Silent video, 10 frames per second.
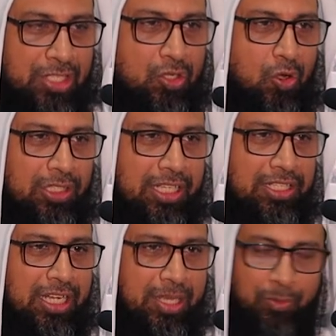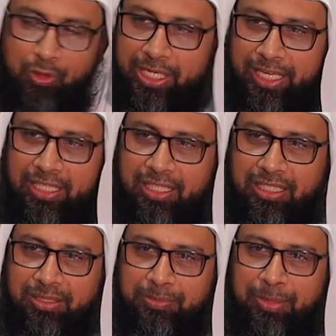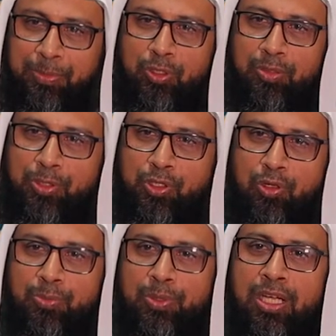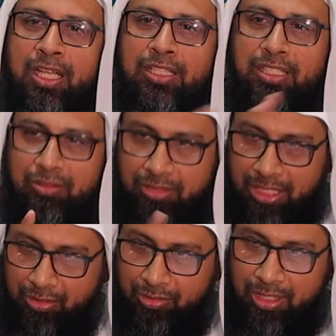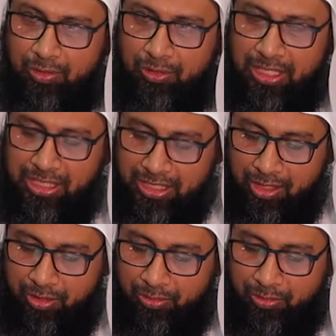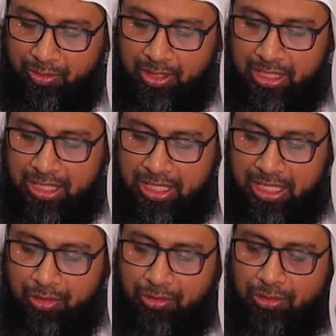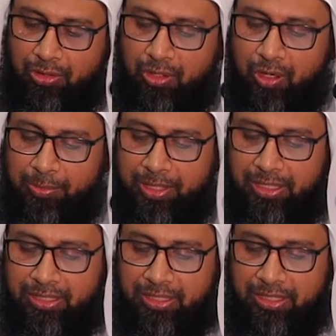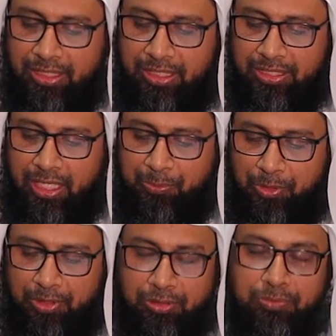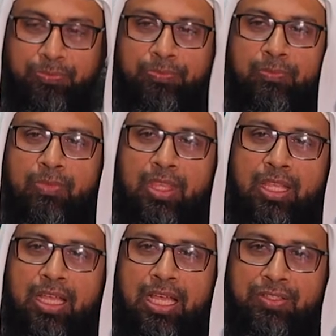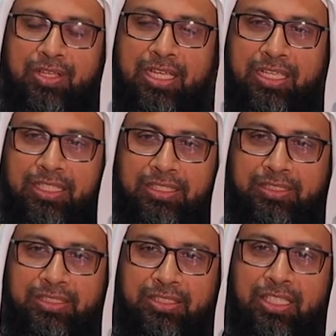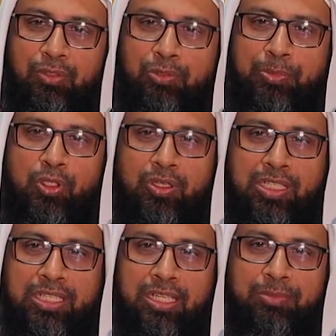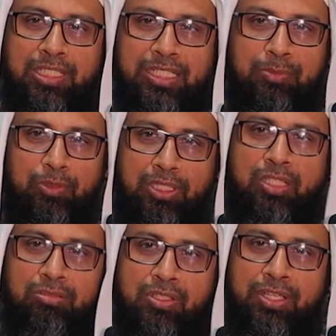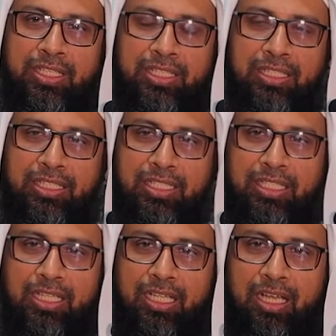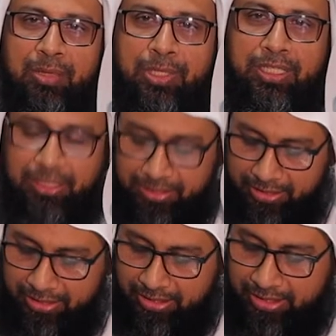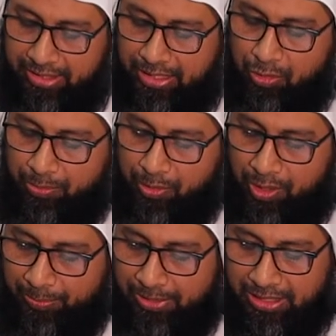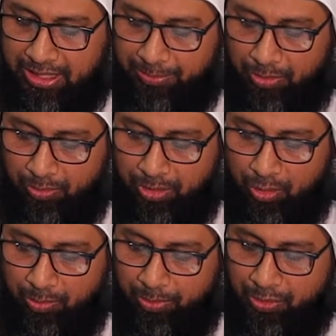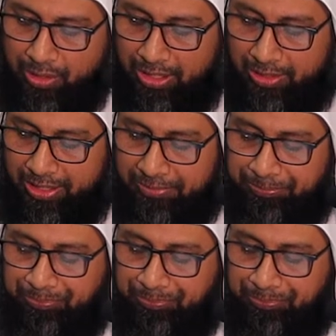স্কলাররা এবং শায়েখরা বিভিন্ন বিষয়ের উপর আলাদা করে আলোচনা করলেন সেটা হয়তো আরও সুন্দর হবে তারপরেও আজকে যেহেতু বিষয়টা নিয়ে আমাদেরকে বলতেই হচ্ছে আমি কিছু বিষয় আপনাদের সামনে তুলে ধরবো ইনশাআল্লাহ